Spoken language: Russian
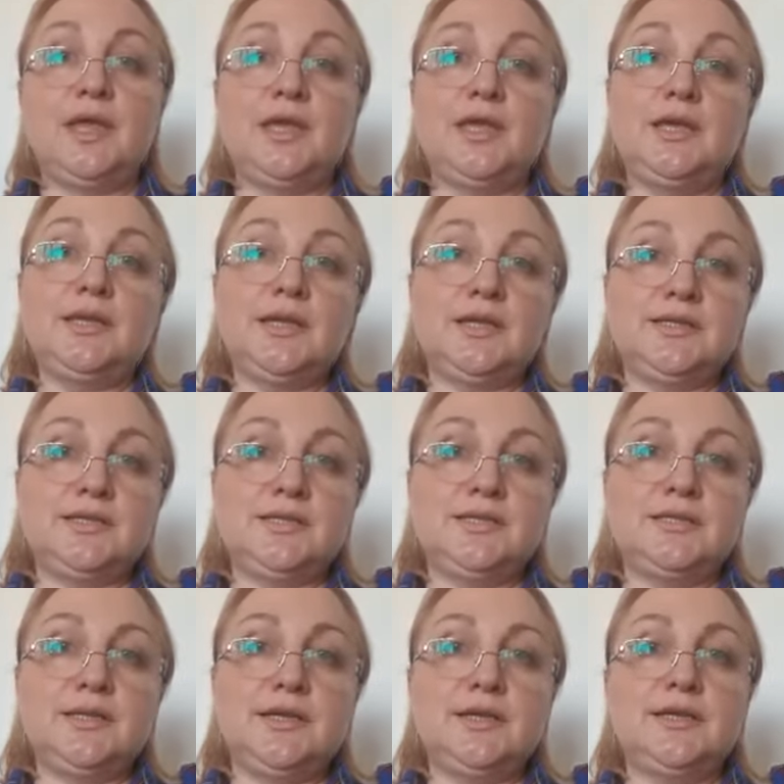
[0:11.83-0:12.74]
И
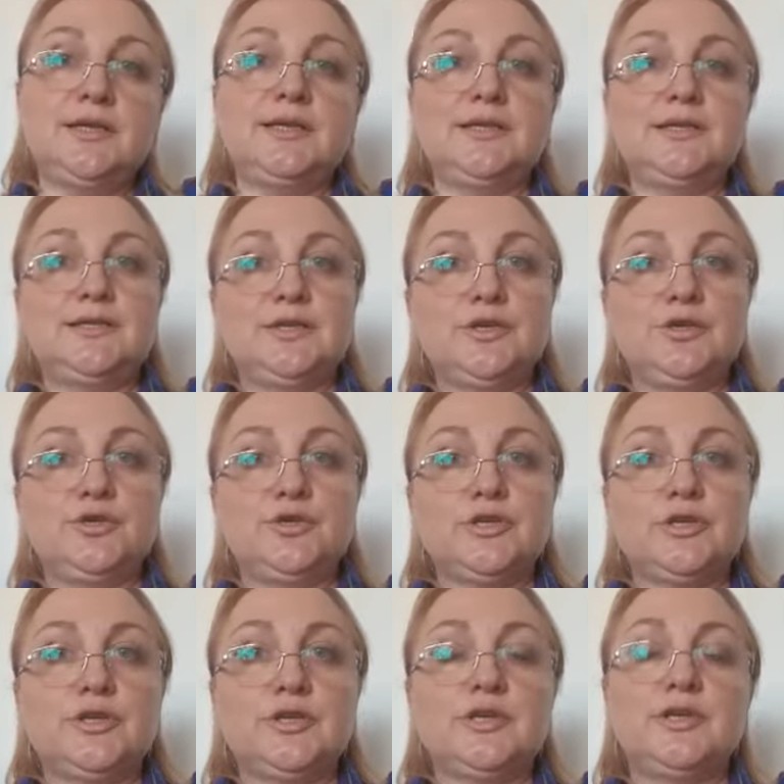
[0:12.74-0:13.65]
родители, и
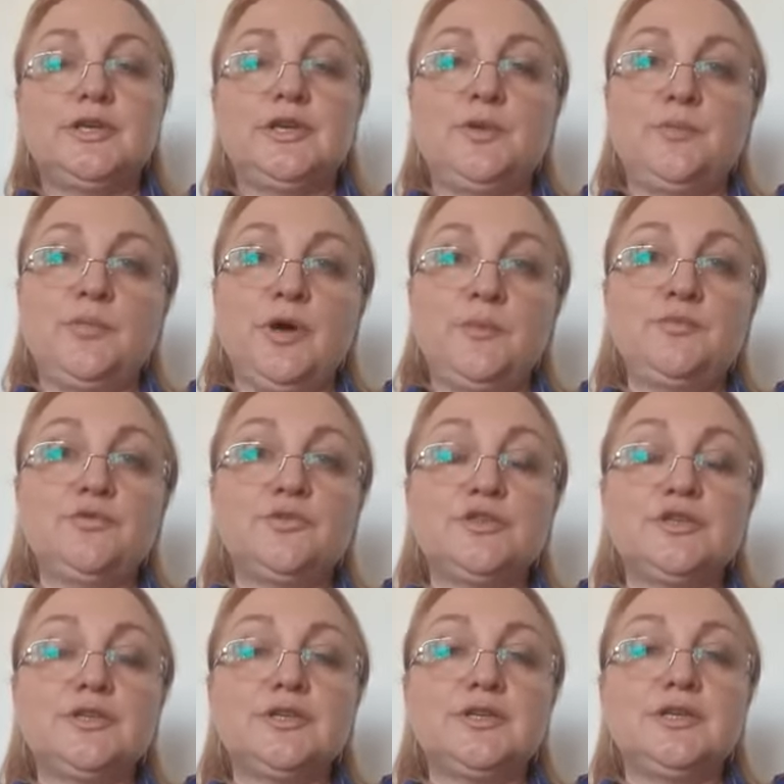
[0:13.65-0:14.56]
дедушки, и
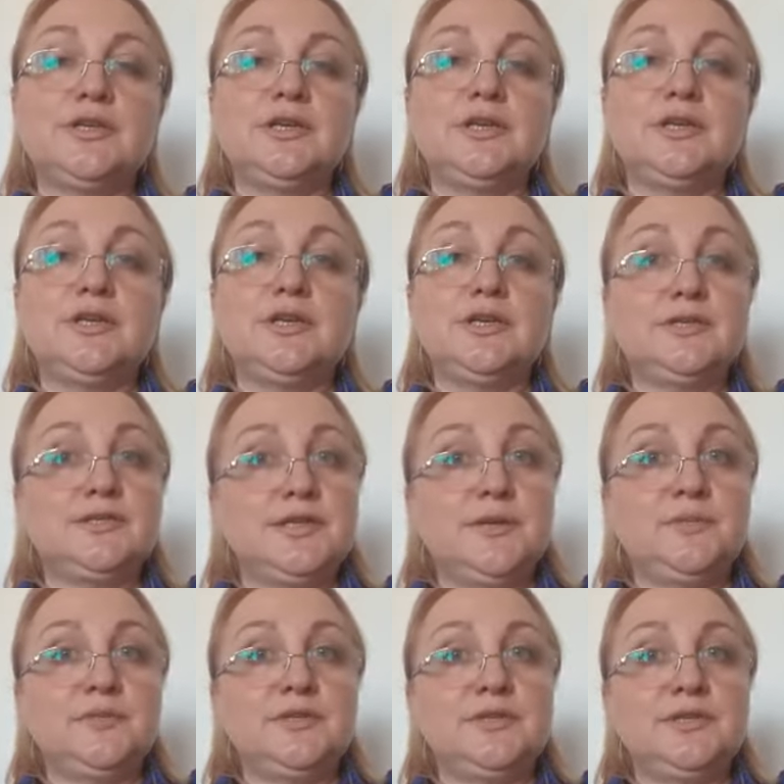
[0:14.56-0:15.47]
бабушки, и
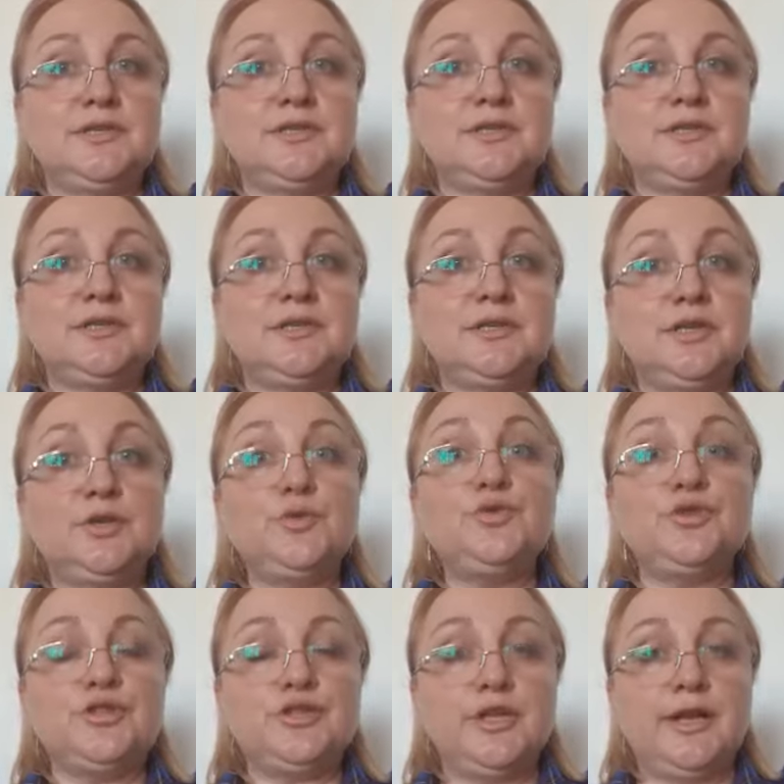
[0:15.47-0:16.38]
сами дети, и
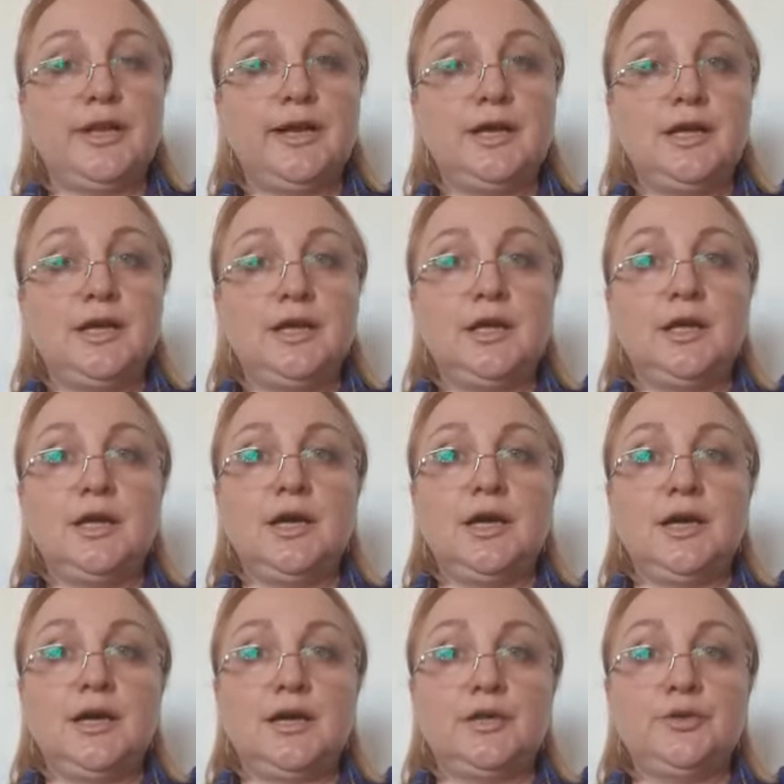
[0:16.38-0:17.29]
учителя,
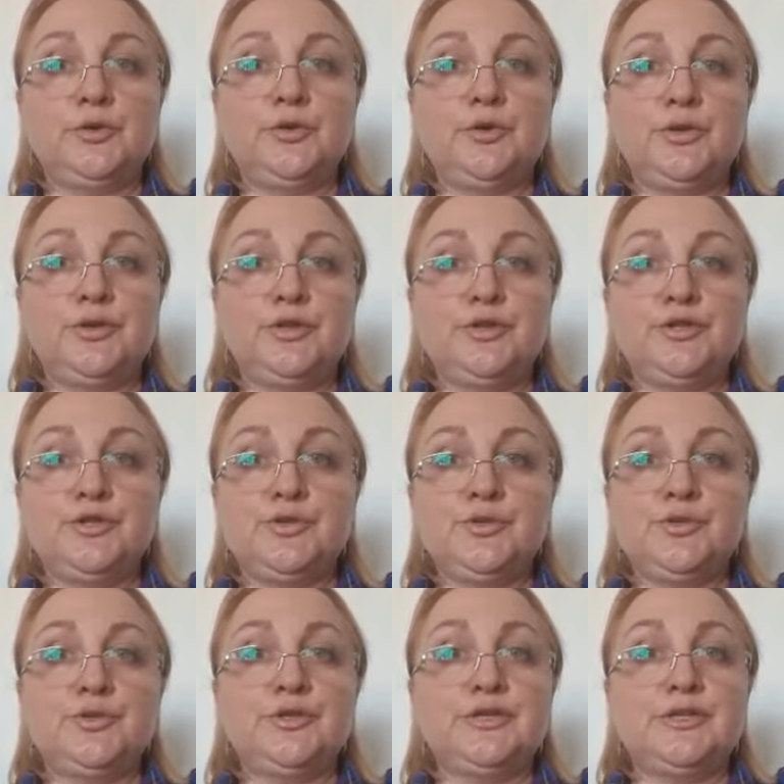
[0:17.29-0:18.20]
которые
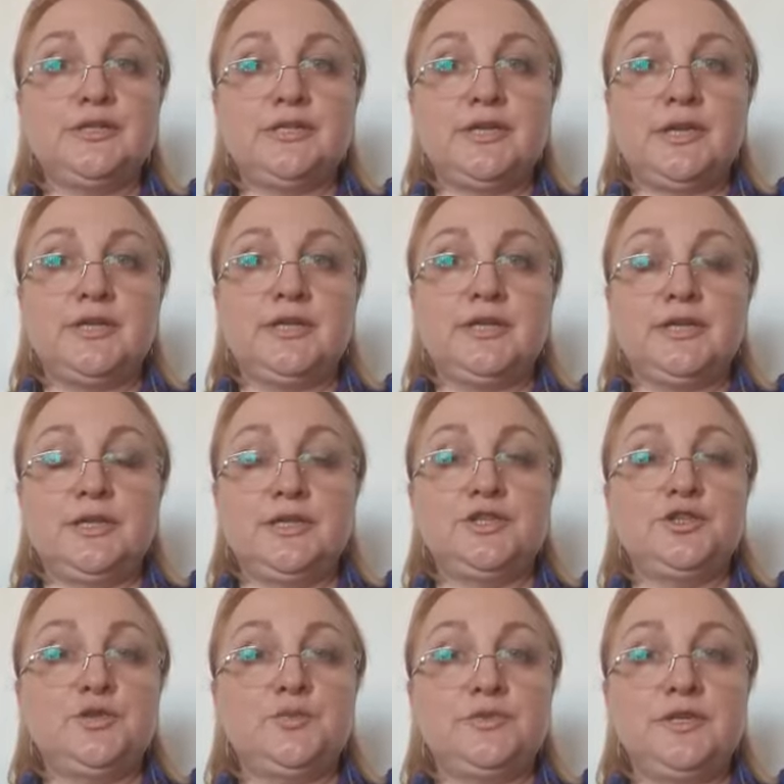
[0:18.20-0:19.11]
несут знания
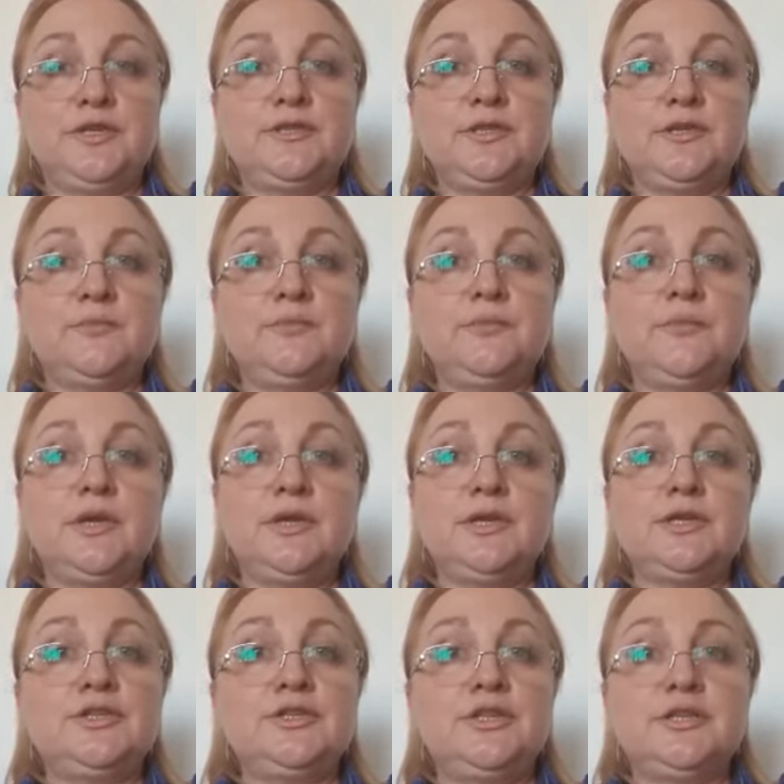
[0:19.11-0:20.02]
нашим детям
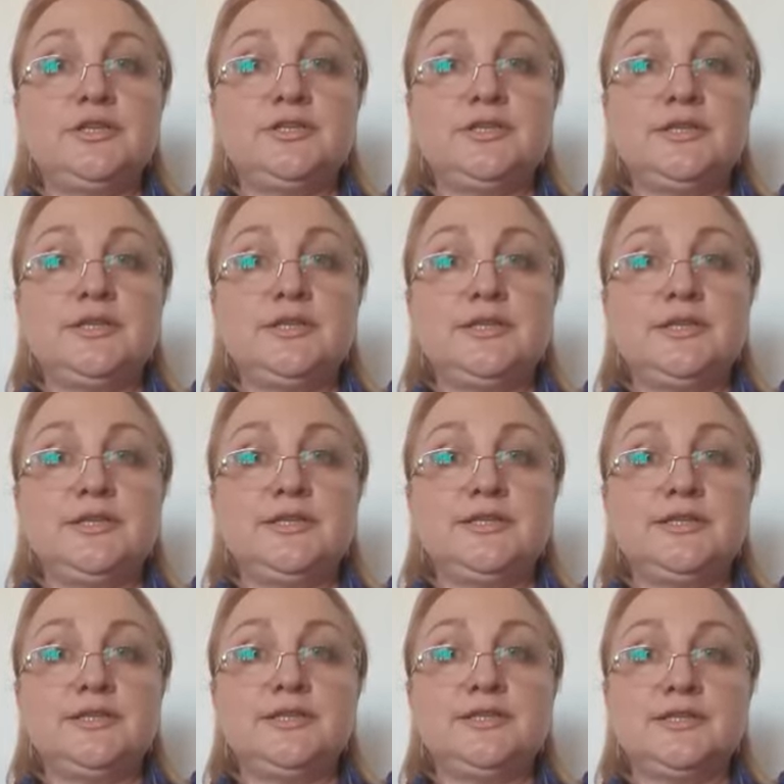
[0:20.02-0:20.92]
через
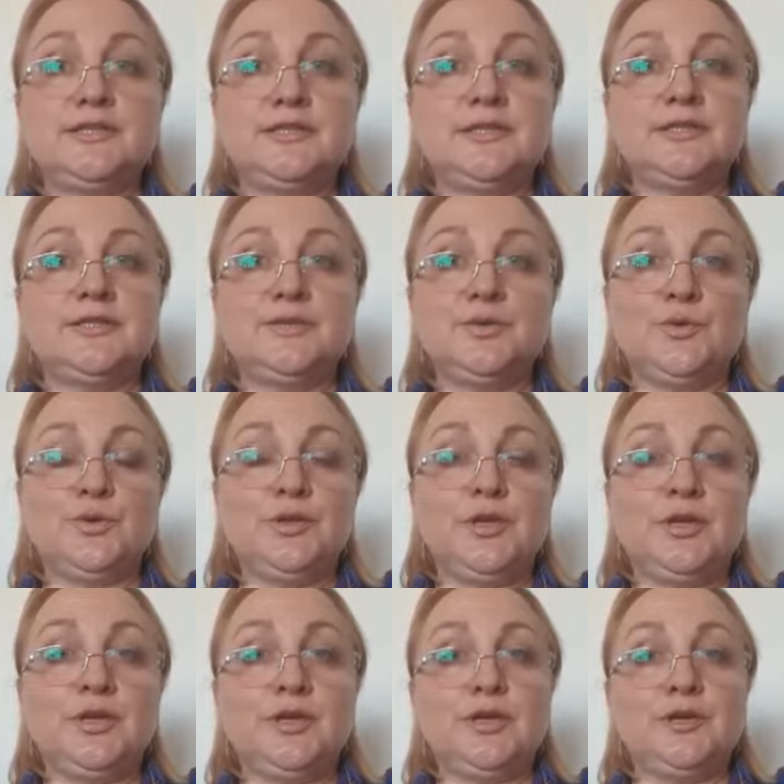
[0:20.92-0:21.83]

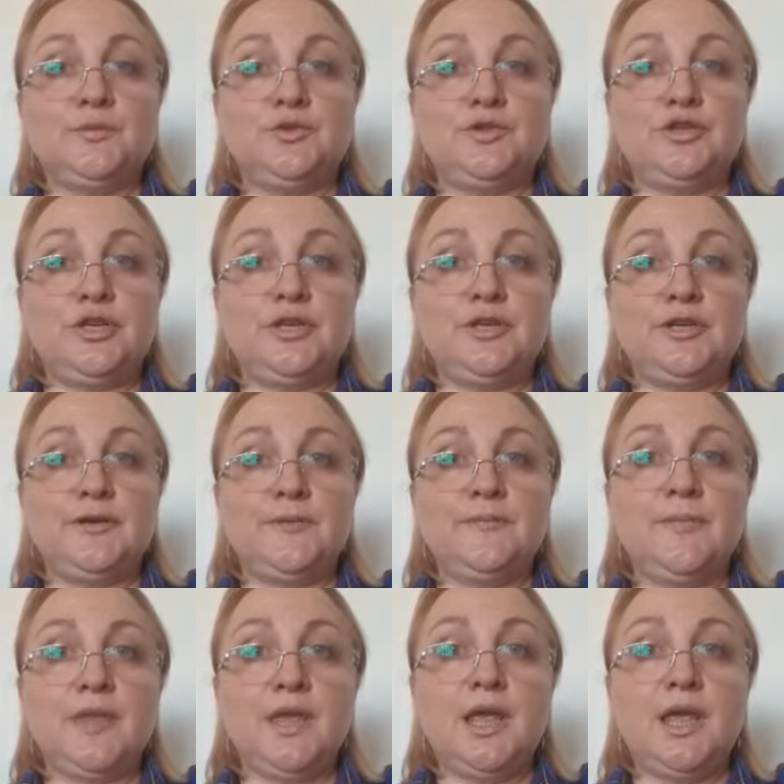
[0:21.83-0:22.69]
дистанционное обучение.